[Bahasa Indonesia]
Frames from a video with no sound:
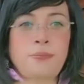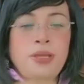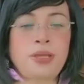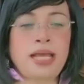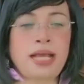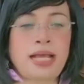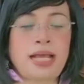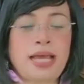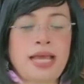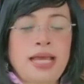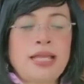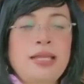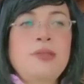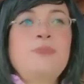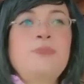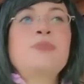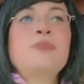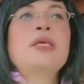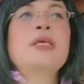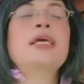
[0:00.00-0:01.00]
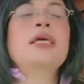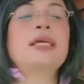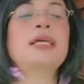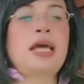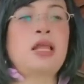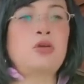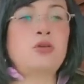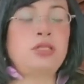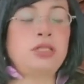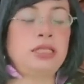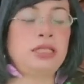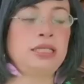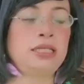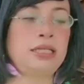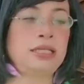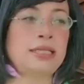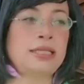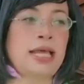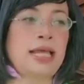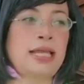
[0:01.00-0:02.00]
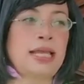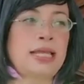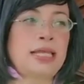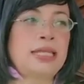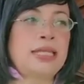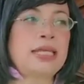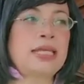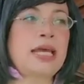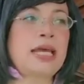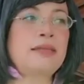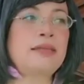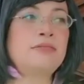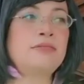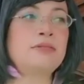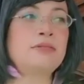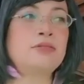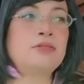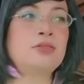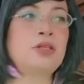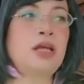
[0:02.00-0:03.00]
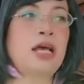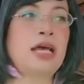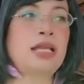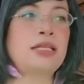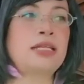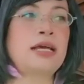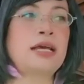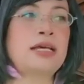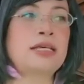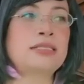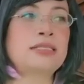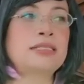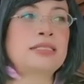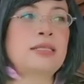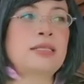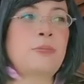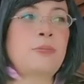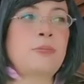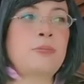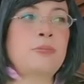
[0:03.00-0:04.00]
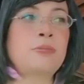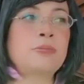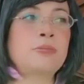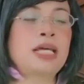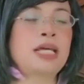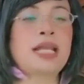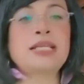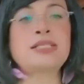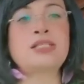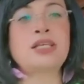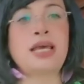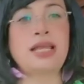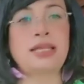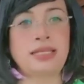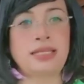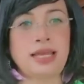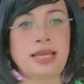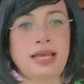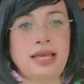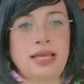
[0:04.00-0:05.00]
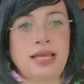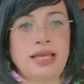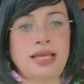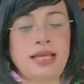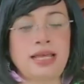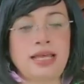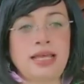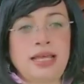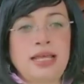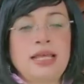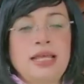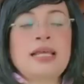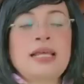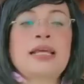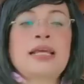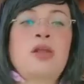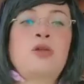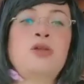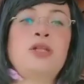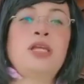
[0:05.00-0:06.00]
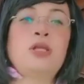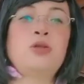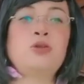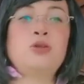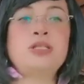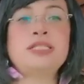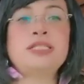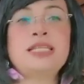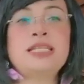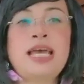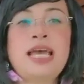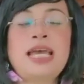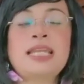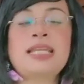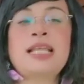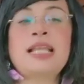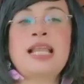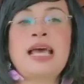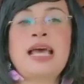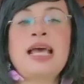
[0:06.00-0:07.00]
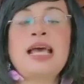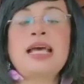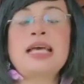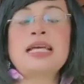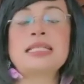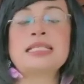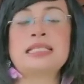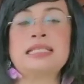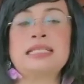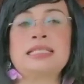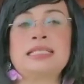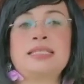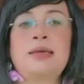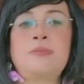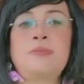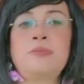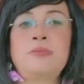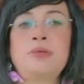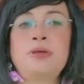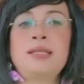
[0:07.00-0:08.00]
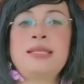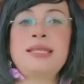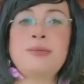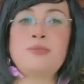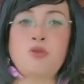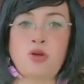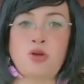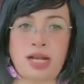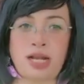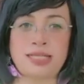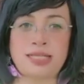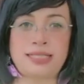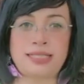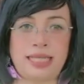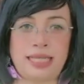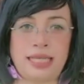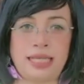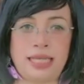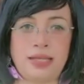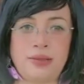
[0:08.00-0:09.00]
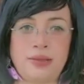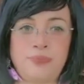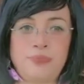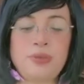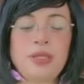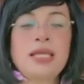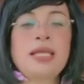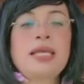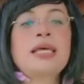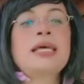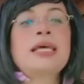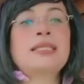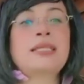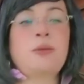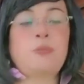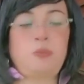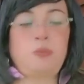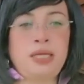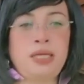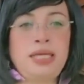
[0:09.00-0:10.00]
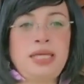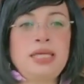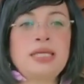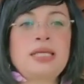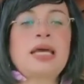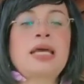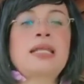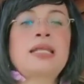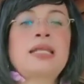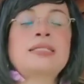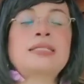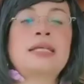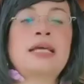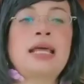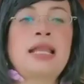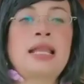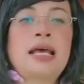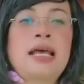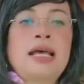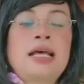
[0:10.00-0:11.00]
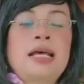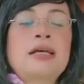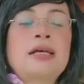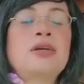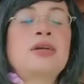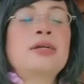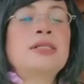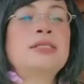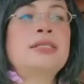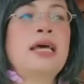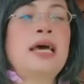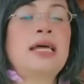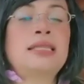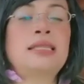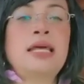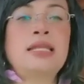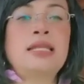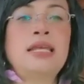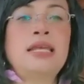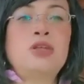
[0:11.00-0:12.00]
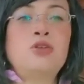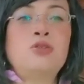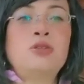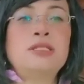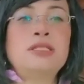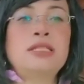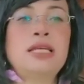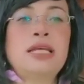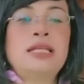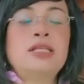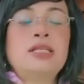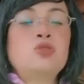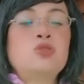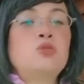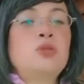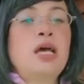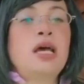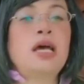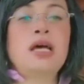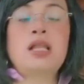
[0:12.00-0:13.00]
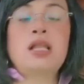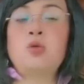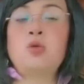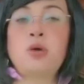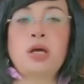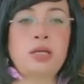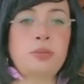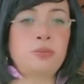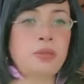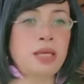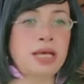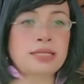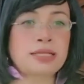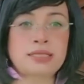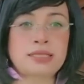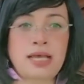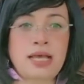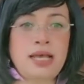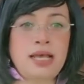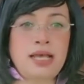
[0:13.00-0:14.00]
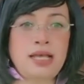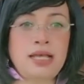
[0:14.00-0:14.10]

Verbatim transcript: ya kan? Kalau di Thailand ini kan ada sistem kerajaannya. Kalau di Indonesia adalah sistem demokrasi. Tapi karena sekarang kejahatan di Indonesia ini sudah luar biasa,